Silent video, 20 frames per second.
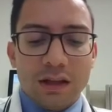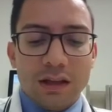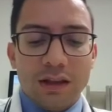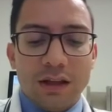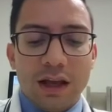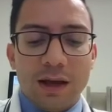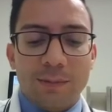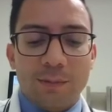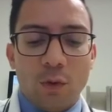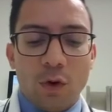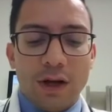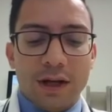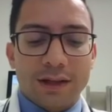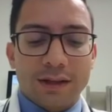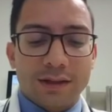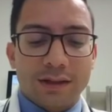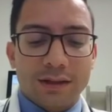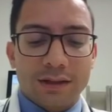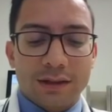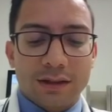
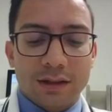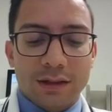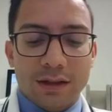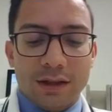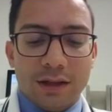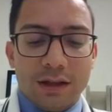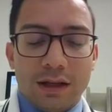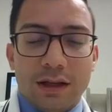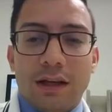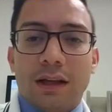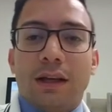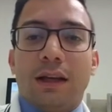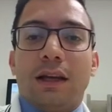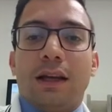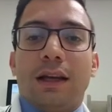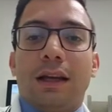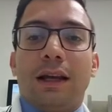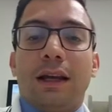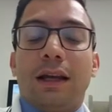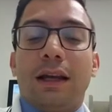Después,
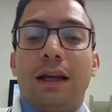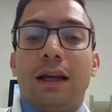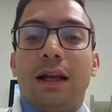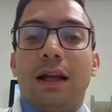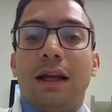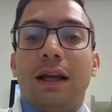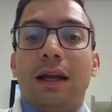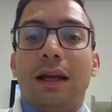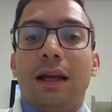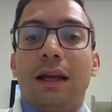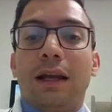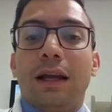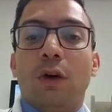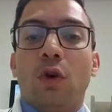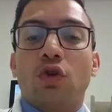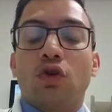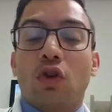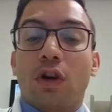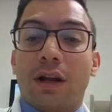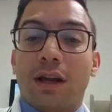eh,
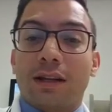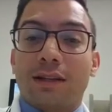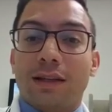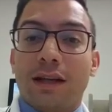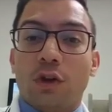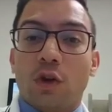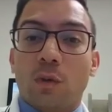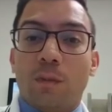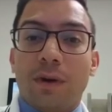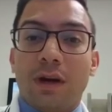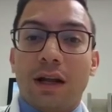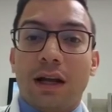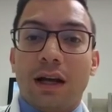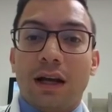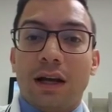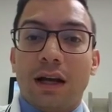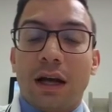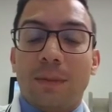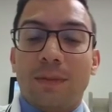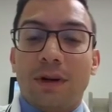otro requisito
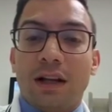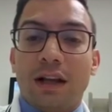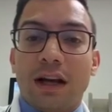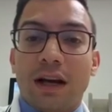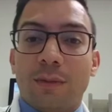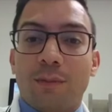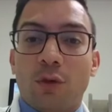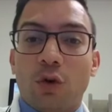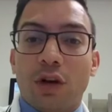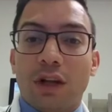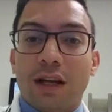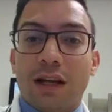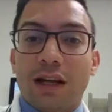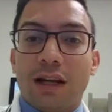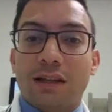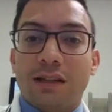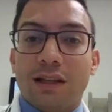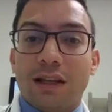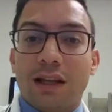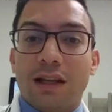para aplicar por
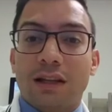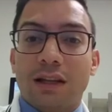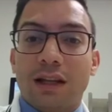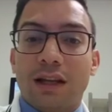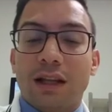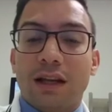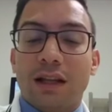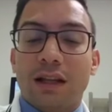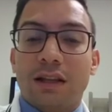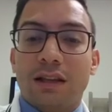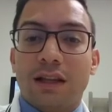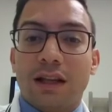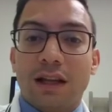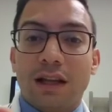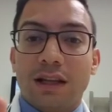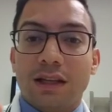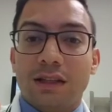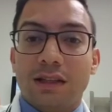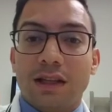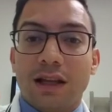ERAS es de tener
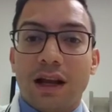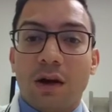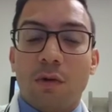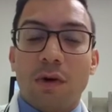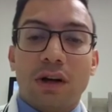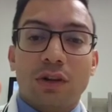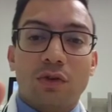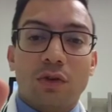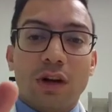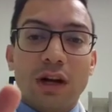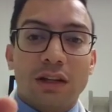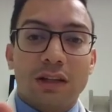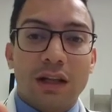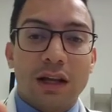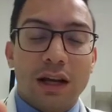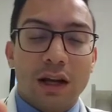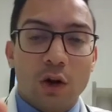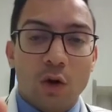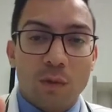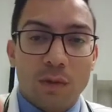tres a cuatro
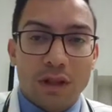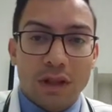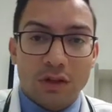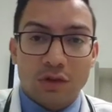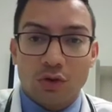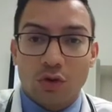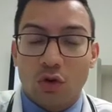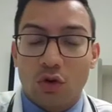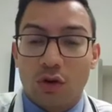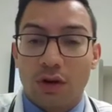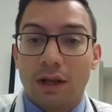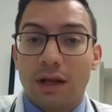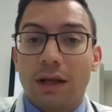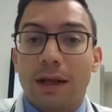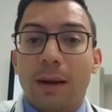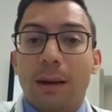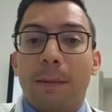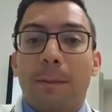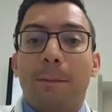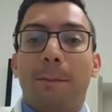cartas de recomendación,
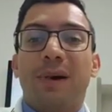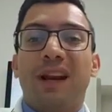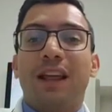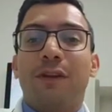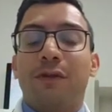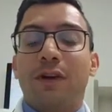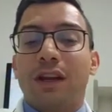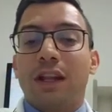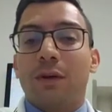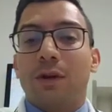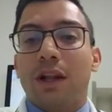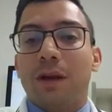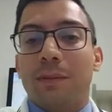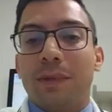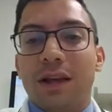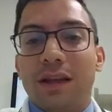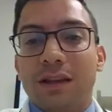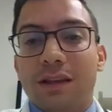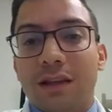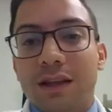
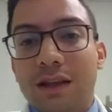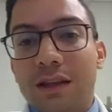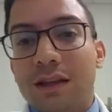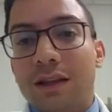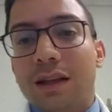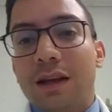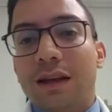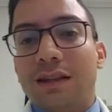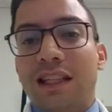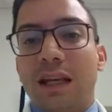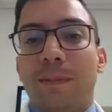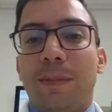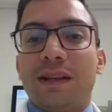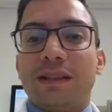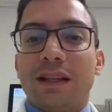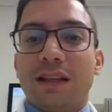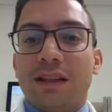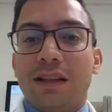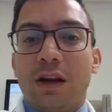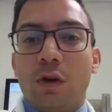preferiblemente de esas
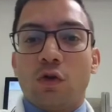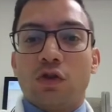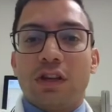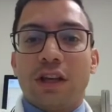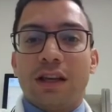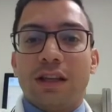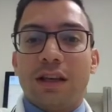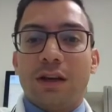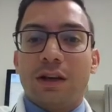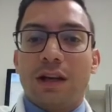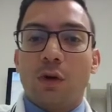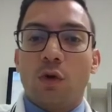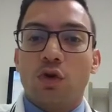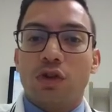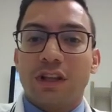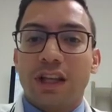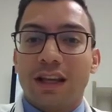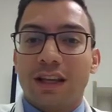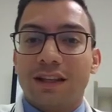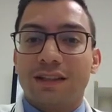pacientes que,
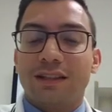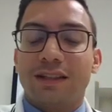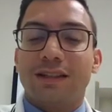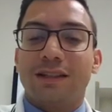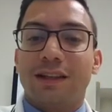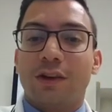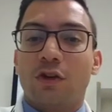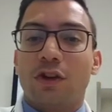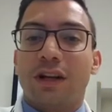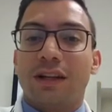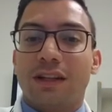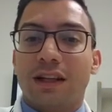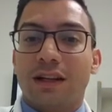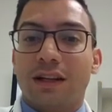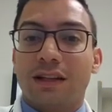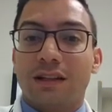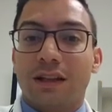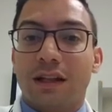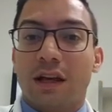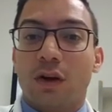ustedes hicieron aquí
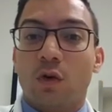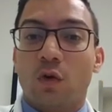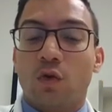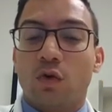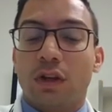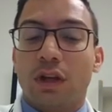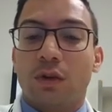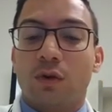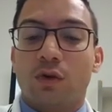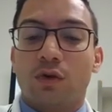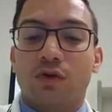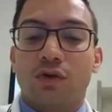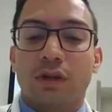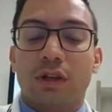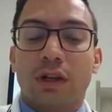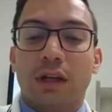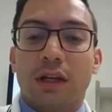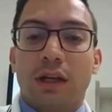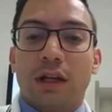en Estados Unidos.